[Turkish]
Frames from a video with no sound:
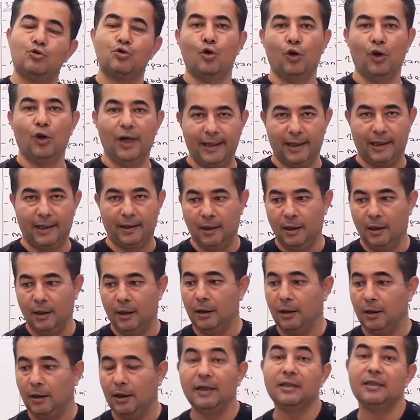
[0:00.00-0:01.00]
söyledi.
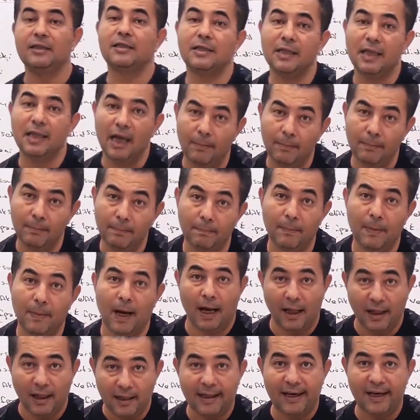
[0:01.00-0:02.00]
İslam
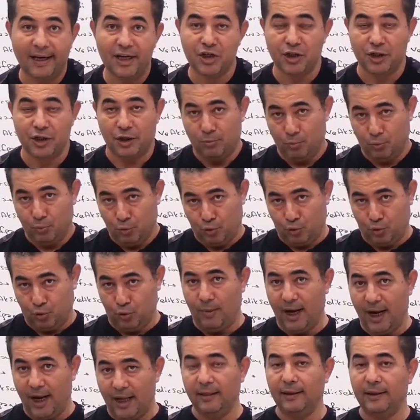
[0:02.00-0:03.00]
anlayışını,
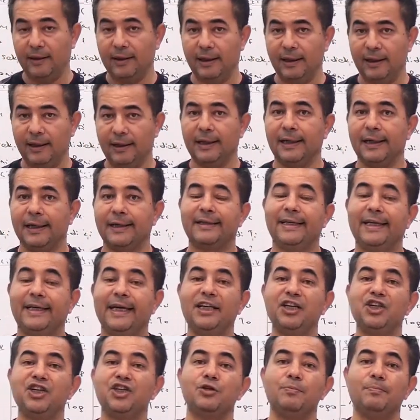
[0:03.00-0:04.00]
Müslümanlığı
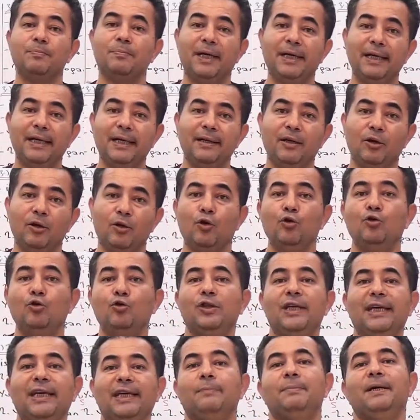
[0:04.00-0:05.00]
gelişmenin
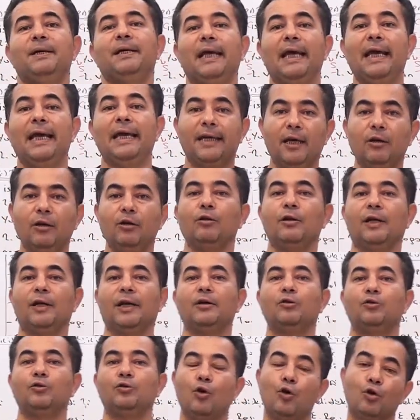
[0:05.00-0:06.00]
önündeki bir engel
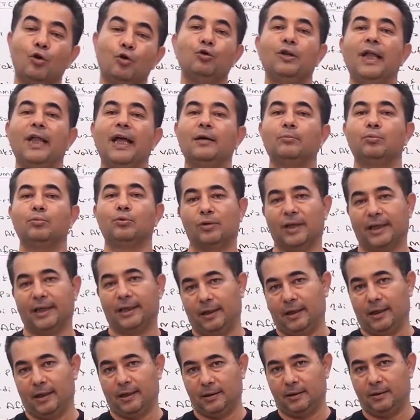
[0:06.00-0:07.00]
olarak gördüler
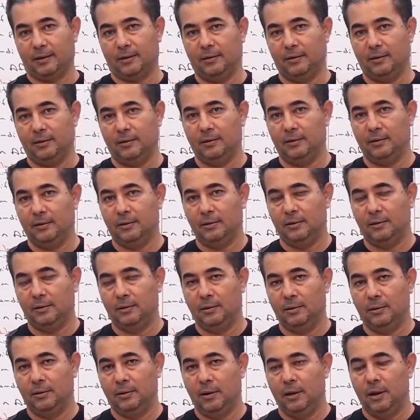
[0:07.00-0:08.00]
buradakiler.
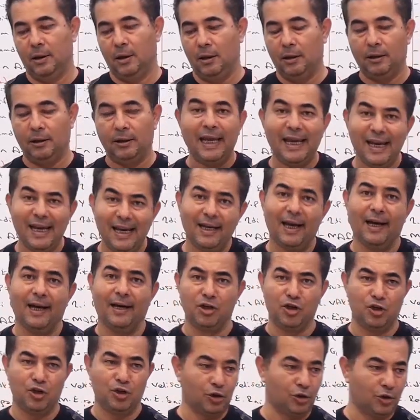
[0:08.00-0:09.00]
Neyi
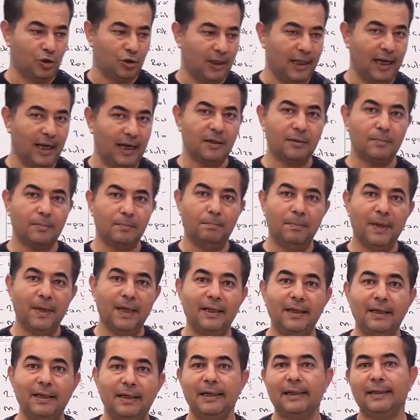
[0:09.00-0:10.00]
karıştırdılar?
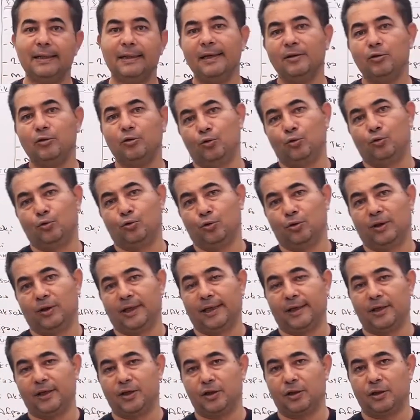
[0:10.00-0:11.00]
Medeniyetle kültürü
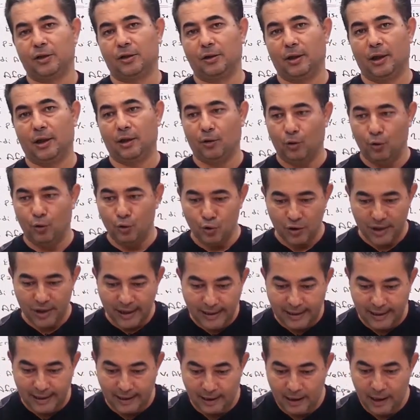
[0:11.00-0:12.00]
karıştırdılar. Oysa
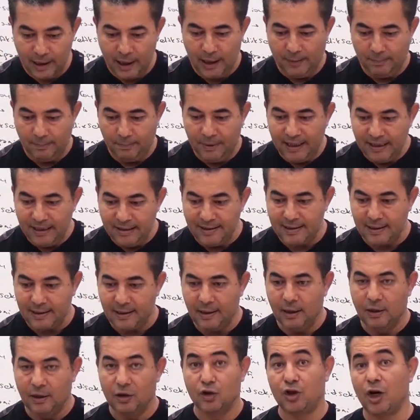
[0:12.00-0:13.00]
ki biz
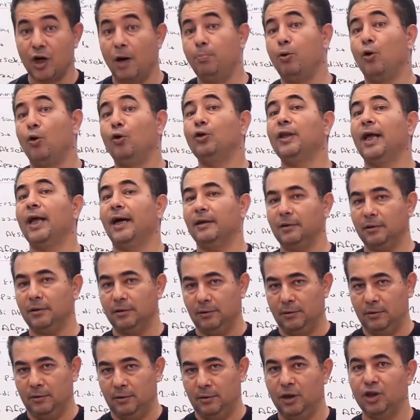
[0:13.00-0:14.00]
Japonlar,
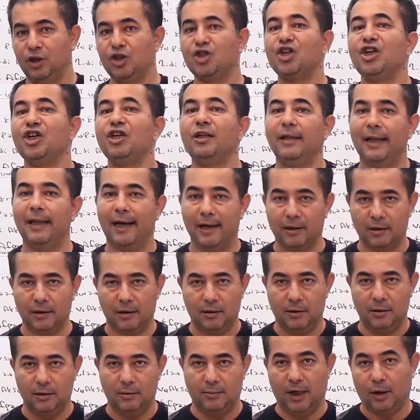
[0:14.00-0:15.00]

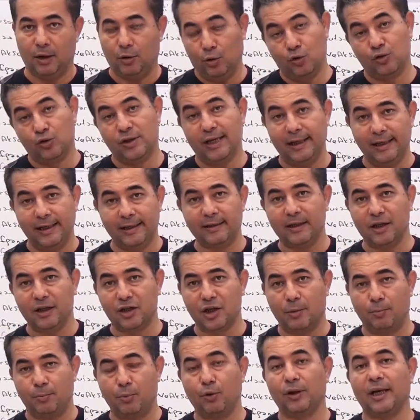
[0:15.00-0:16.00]
Çinler, bak özellikle
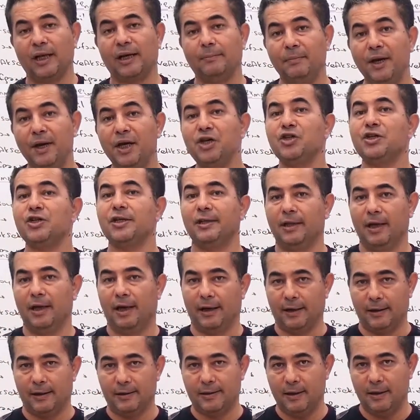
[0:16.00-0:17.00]
Japonlar Meiji
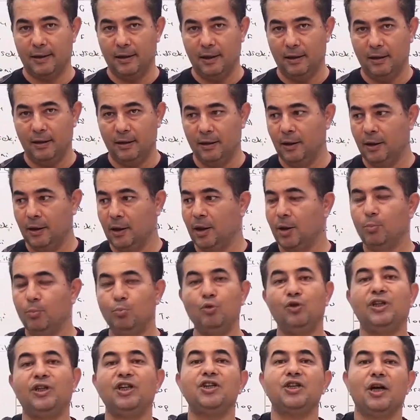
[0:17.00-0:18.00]
idaresi
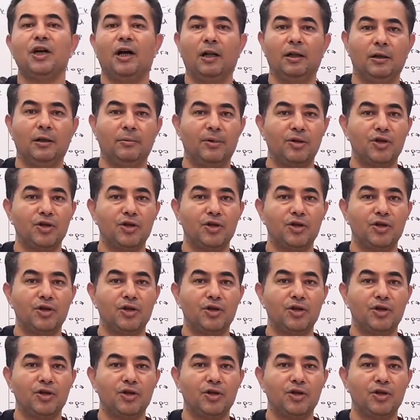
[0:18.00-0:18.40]
Müthiş aldı